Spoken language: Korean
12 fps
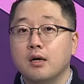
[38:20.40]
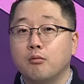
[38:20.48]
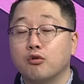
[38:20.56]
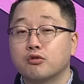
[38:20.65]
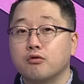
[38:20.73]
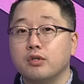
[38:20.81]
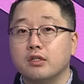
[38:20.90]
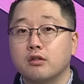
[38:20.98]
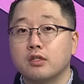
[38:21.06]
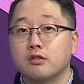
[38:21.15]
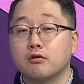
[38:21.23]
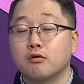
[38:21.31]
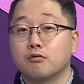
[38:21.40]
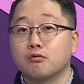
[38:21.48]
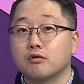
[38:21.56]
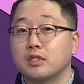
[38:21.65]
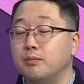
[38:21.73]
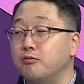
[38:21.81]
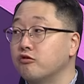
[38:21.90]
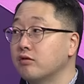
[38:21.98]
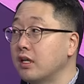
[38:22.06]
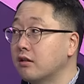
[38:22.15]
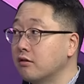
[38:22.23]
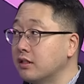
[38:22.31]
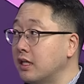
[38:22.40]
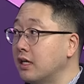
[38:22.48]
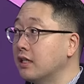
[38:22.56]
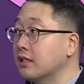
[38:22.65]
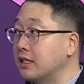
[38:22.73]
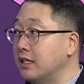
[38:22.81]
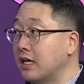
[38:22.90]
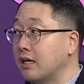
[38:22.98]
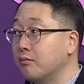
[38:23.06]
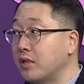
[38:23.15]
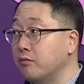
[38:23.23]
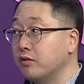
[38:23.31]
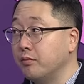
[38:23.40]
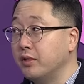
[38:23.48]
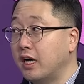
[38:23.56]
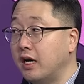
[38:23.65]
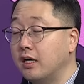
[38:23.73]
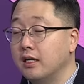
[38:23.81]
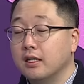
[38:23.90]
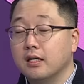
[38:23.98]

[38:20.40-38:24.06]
포스코 음. 인터내셔널 쪽으로 집중될 것이다라는 기대감 때문입니다. 네.